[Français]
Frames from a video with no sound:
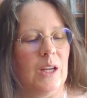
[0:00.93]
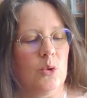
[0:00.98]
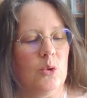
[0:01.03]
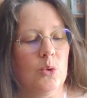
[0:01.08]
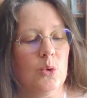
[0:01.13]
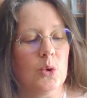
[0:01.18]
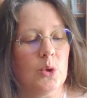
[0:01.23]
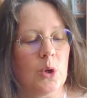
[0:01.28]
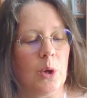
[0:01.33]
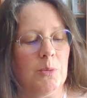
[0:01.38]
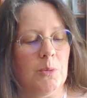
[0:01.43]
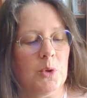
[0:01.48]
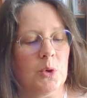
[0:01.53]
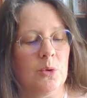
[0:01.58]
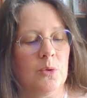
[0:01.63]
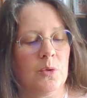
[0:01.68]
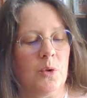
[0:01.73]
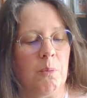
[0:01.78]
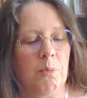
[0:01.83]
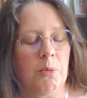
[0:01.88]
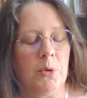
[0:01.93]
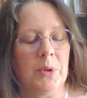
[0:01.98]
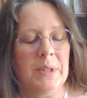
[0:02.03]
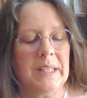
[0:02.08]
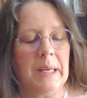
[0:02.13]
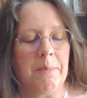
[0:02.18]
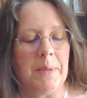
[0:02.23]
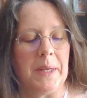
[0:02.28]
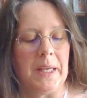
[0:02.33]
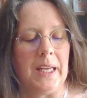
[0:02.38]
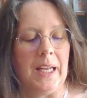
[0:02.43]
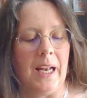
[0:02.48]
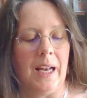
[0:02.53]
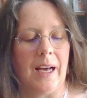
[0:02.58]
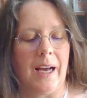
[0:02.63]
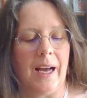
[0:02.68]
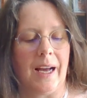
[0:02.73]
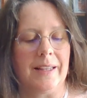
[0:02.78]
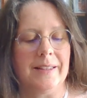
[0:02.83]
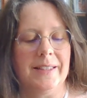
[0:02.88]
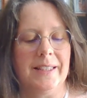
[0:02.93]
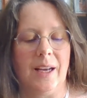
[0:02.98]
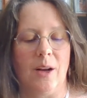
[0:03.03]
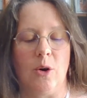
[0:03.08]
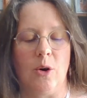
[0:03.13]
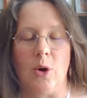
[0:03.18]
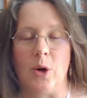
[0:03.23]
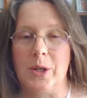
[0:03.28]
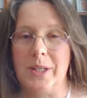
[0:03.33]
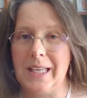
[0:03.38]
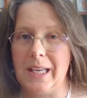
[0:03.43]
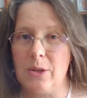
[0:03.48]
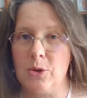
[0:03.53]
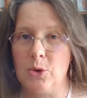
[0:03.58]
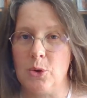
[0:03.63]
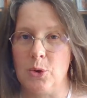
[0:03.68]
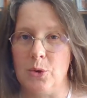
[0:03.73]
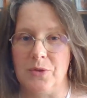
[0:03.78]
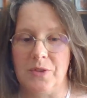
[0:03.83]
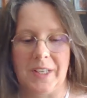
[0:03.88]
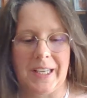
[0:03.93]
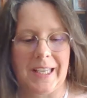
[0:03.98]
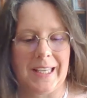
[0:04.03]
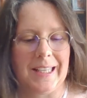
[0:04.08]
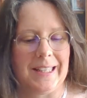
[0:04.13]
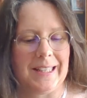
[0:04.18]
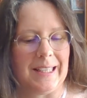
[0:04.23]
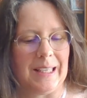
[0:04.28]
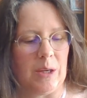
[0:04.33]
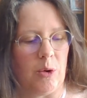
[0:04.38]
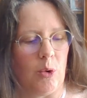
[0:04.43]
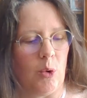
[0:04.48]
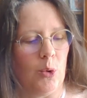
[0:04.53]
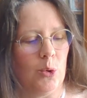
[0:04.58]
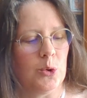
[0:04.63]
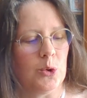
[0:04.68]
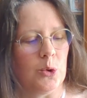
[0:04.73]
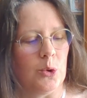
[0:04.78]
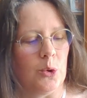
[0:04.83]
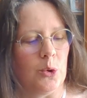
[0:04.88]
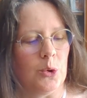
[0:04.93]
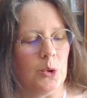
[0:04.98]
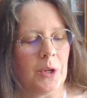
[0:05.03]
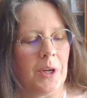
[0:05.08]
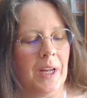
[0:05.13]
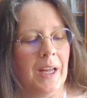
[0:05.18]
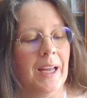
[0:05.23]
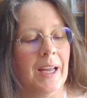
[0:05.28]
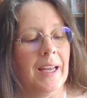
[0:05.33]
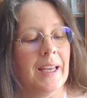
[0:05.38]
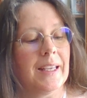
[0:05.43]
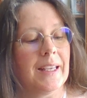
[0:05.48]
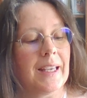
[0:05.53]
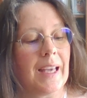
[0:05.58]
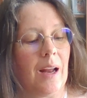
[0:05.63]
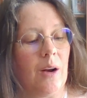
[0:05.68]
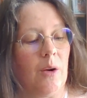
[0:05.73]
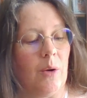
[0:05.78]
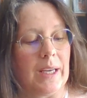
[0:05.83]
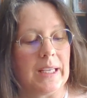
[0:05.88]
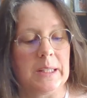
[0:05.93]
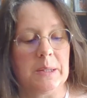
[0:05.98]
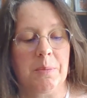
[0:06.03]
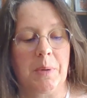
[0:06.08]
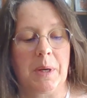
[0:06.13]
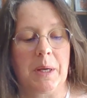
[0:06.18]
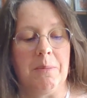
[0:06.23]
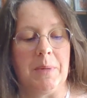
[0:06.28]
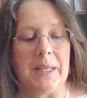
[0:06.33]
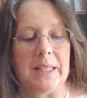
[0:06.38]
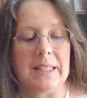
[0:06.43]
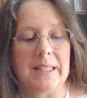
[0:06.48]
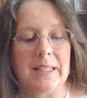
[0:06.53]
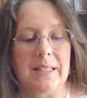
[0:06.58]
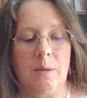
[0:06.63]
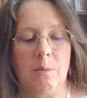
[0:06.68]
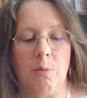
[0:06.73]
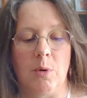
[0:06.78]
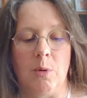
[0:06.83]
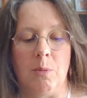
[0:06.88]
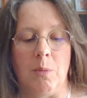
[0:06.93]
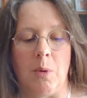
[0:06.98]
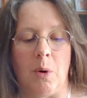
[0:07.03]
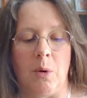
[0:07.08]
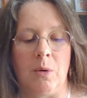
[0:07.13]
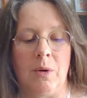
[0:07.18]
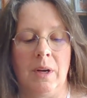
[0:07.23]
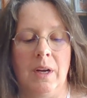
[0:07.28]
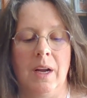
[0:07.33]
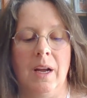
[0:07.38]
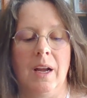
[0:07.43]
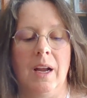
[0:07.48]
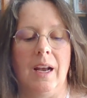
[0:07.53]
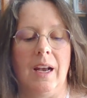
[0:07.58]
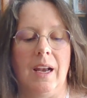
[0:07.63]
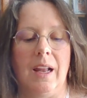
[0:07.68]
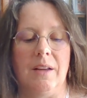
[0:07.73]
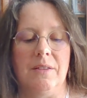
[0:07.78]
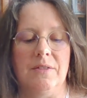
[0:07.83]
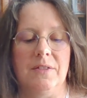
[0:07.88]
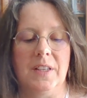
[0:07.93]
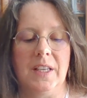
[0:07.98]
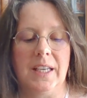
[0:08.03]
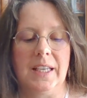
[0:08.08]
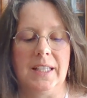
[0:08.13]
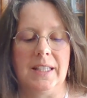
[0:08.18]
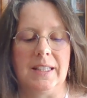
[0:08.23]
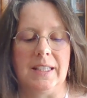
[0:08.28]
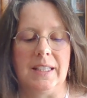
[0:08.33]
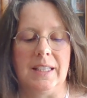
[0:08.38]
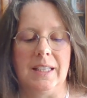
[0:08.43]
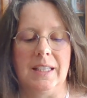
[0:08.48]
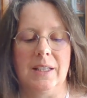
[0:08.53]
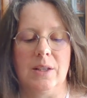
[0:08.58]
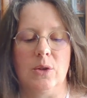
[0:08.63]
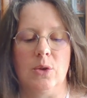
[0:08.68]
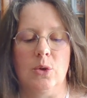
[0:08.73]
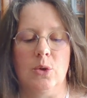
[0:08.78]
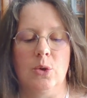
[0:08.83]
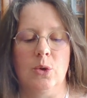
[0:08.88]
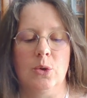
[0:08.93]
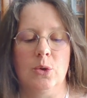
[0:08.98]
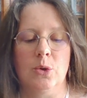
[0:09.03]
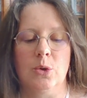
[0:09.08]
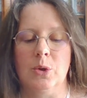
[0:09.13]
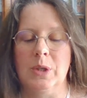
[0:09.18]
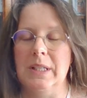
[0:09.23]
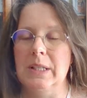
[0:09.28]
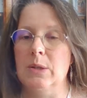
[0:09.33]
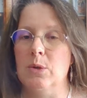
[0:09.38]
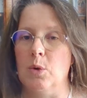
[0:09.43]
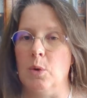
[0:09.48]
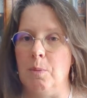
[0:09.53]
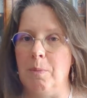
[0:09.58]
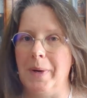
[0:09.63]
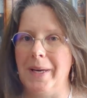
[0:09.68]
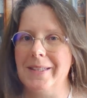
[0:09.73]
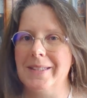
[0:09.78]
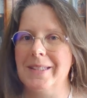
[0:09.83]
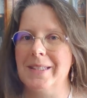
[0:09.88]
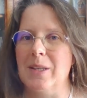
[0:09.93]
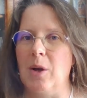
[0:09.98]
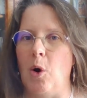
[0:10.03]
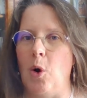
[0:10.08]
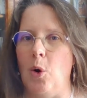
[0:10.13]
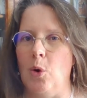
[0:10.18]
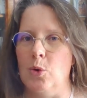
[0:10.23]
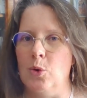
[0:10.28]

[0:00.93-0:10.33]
nous sommes souvent plus habiles à dire leurs quatre vérités aux autres qu'à leur exprimer simplement la vérité de ce qui se passe en